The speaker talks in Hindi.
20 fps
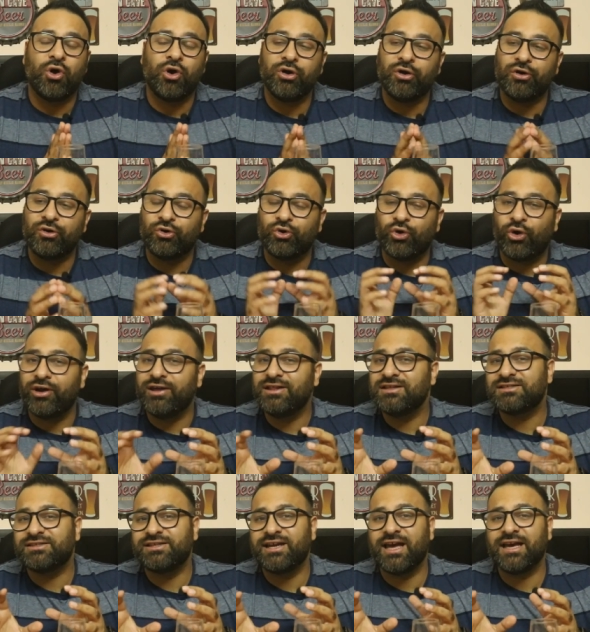और
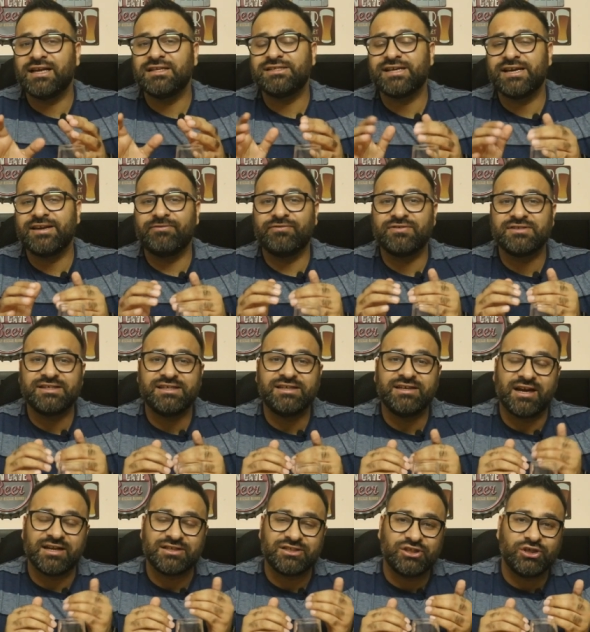रॉयल स्टैग चाहे
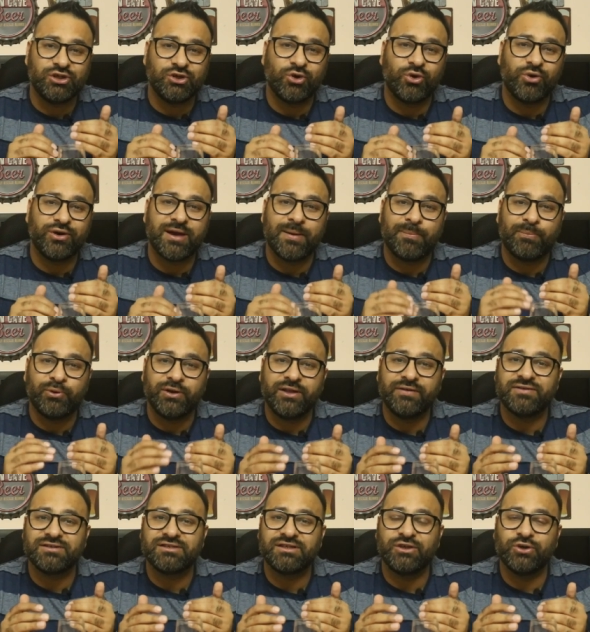विस्की अच्छी हो या
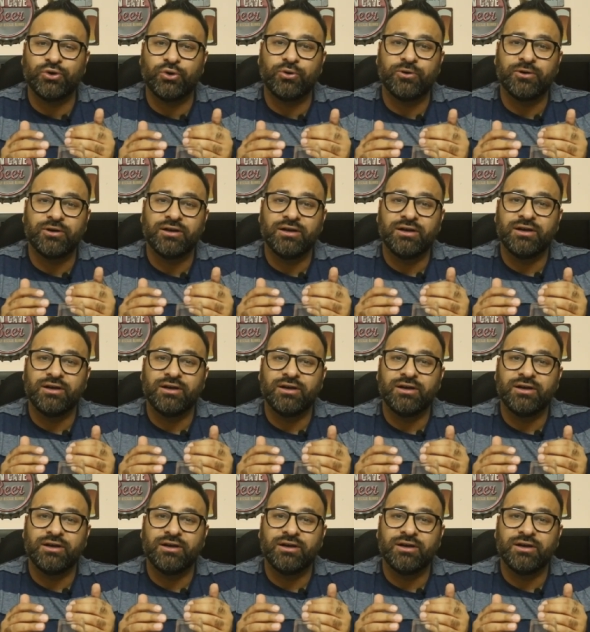बुरी विस्की हो